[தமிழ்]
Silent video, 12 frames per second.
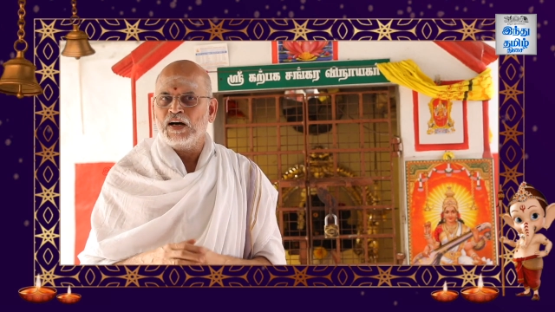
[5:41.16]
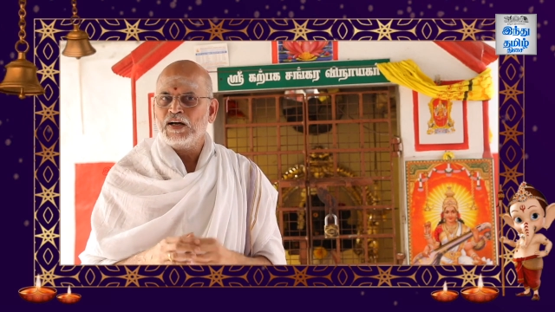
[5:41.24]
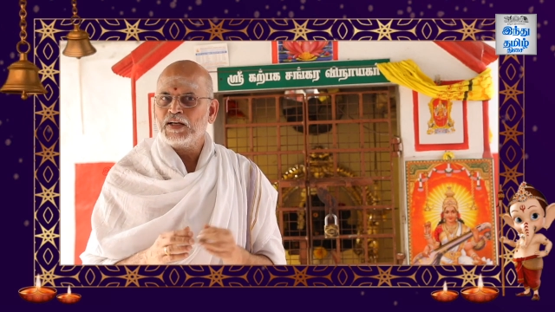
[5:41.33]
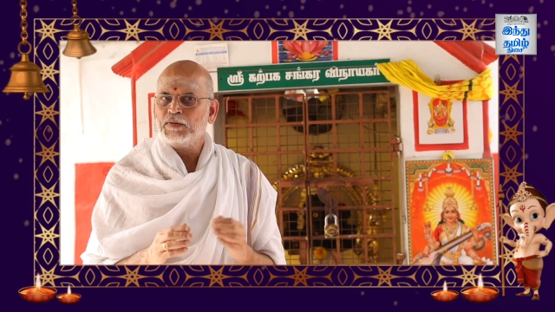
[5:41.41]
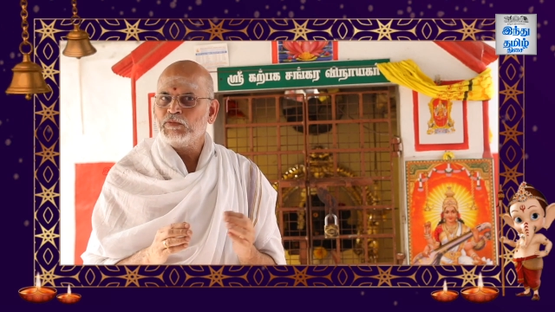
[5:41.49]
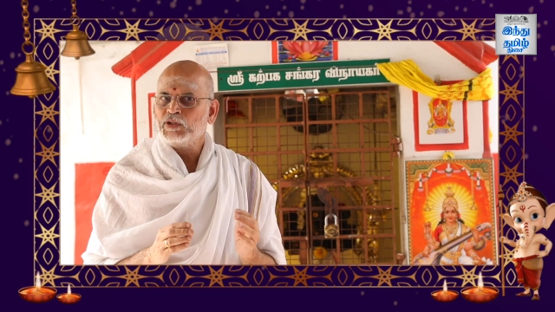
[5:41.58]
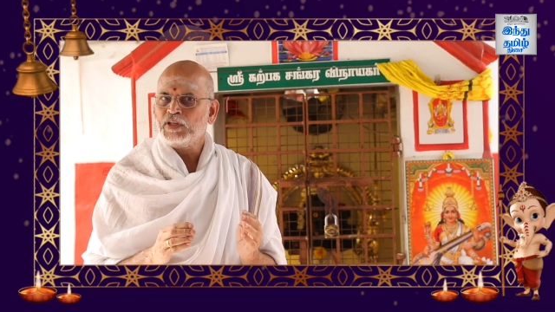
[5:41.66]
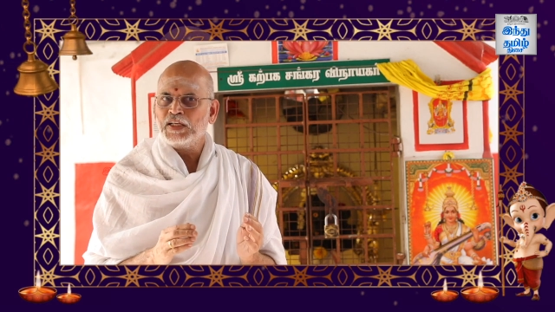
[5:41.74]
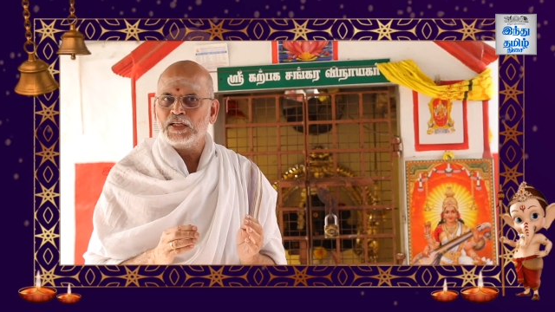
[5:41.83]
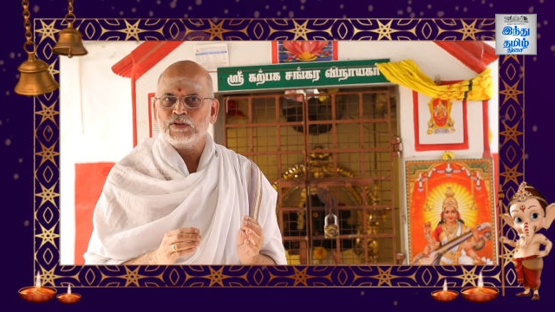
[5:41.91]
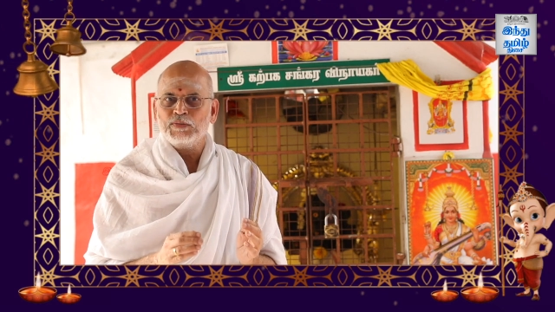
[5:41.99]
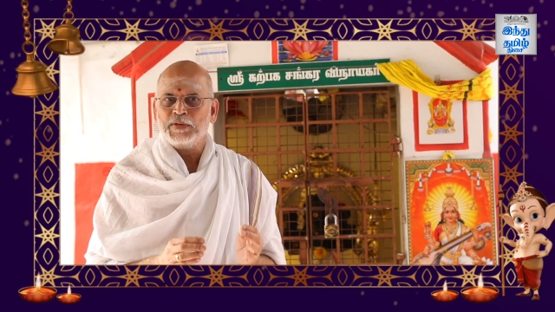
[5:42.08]
ஆனை மட்டும்
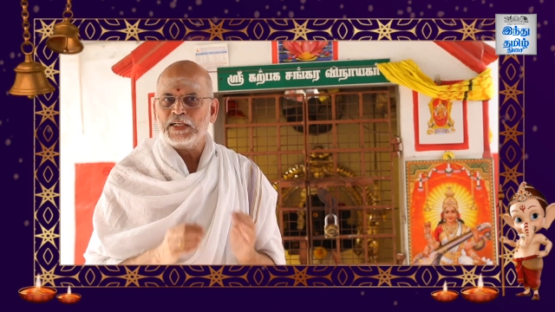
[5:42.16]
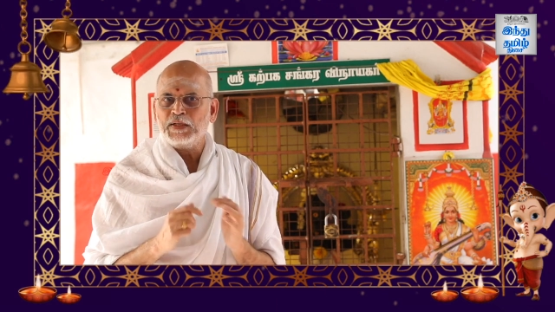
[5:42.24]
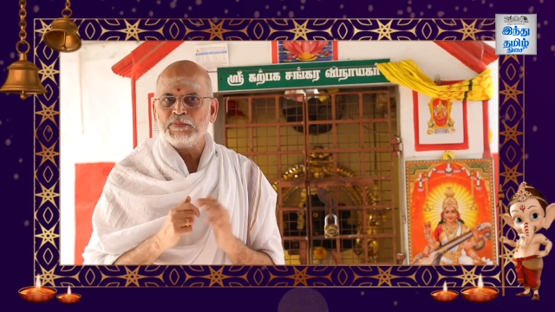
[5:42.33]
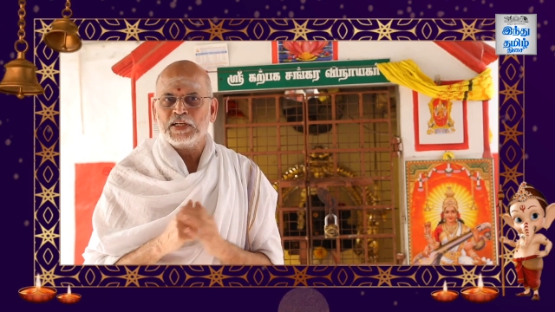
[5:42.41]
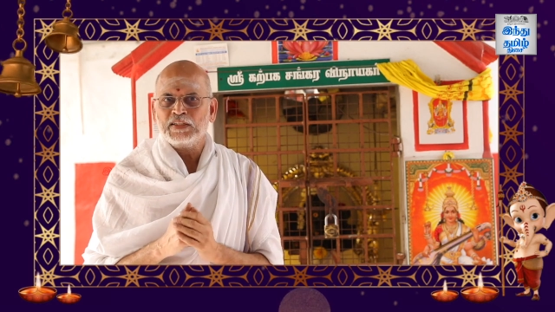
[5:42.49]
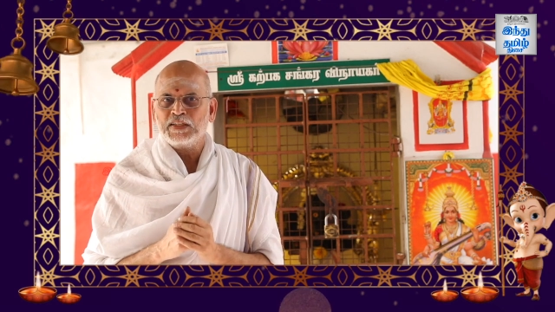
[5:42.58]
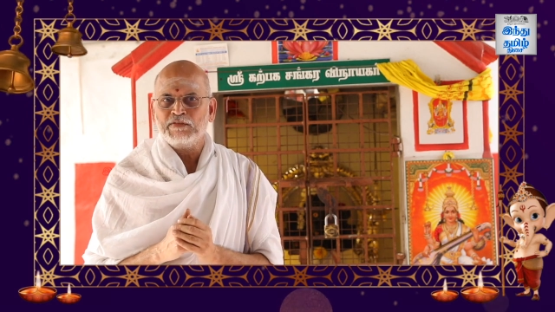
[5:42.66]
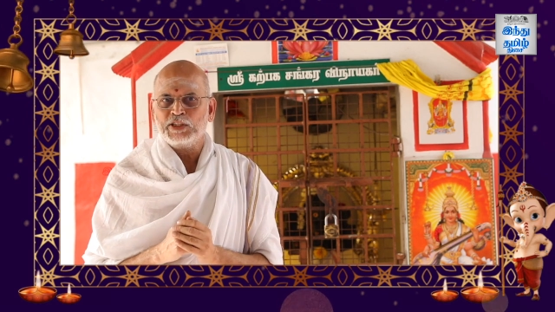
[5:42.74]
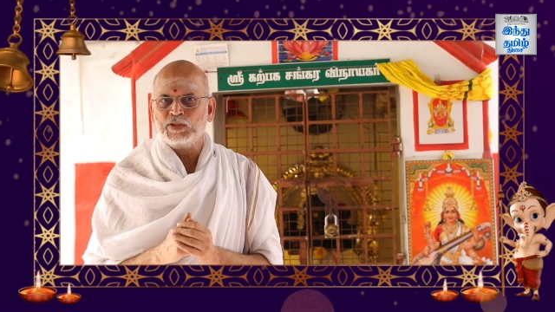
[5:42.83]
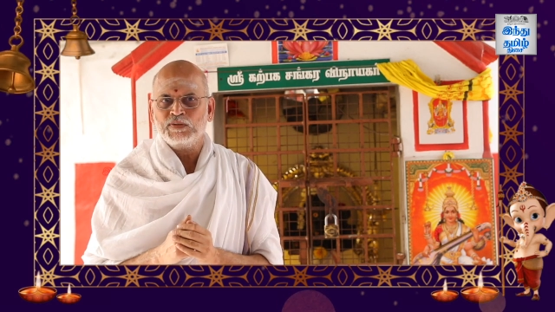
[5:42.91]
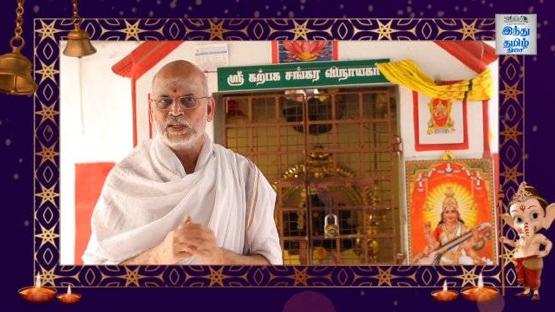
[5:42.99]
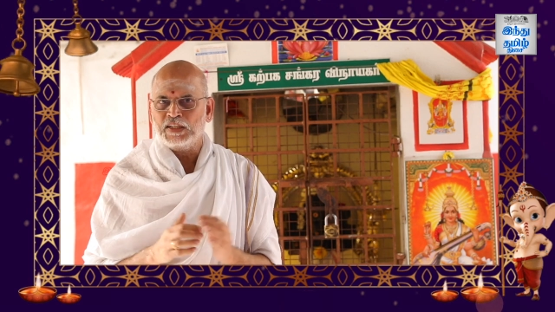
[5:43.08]
ஏதோ பண்ணி பார்த்தார் விஷ்ணு